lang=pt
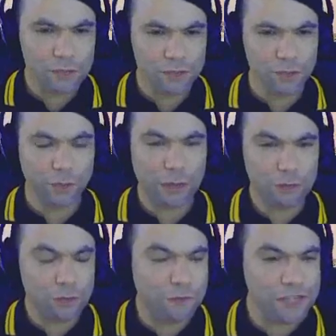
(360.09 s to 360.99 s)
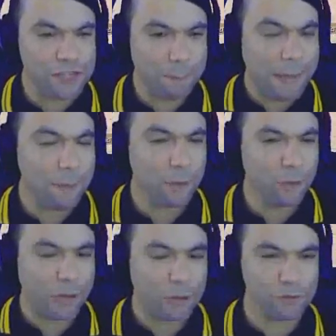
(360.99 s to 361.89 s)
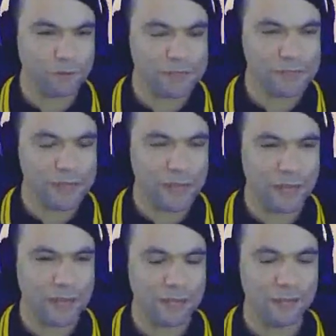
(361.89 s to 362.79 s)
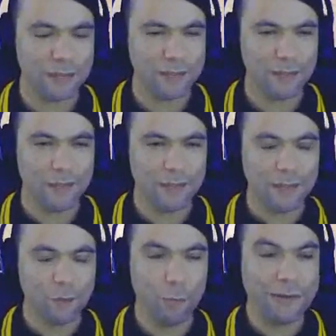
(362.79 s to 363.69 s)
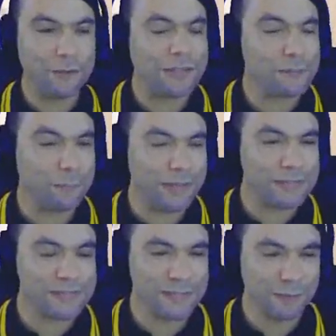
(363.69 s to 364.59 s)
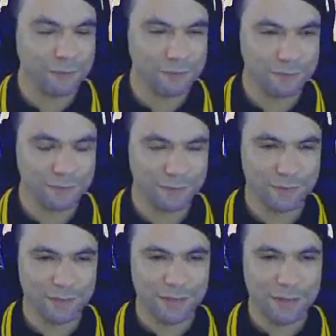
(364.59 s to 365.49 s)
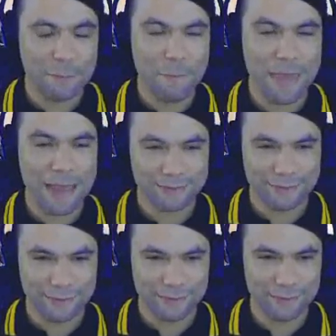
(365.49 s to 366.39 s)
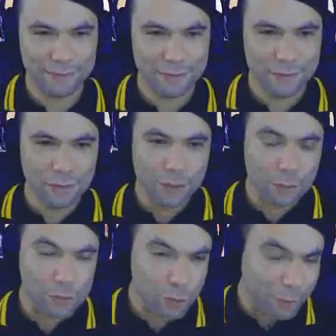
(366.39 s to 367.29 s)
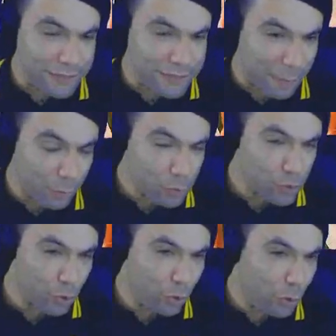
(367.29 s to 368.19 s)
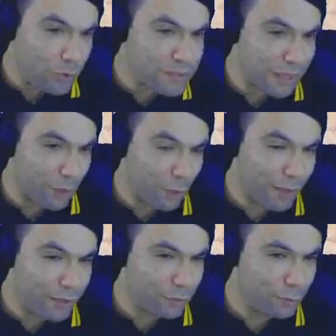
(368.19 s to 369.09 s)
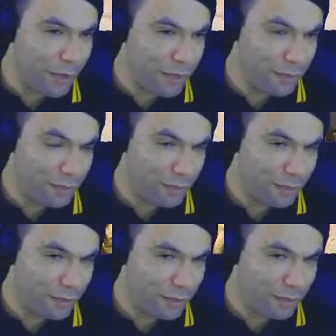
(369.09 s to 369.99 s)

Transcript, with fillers: Vem aqui, senhor Ciro. Eu quero que o senhor veja bem, porque eu não quero que o senhor faça... Com perdendo a expressão. Merda. O senhor percebe que o senhor louco está logo ali, tudo bem?